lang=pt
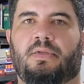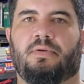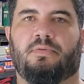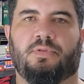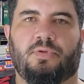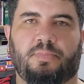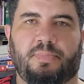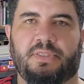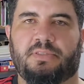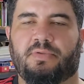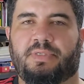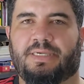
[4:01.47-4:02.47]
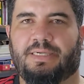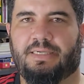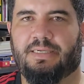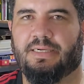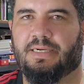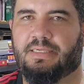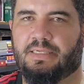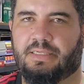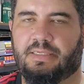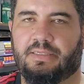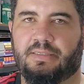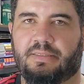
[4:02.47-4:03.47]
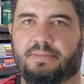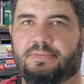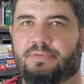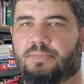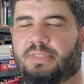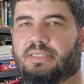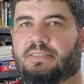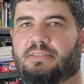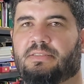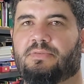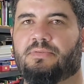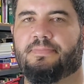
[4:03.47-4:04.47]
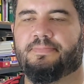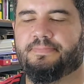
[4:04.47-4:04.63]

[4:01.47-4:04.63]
quando eu penso em haikai aqui no Brasil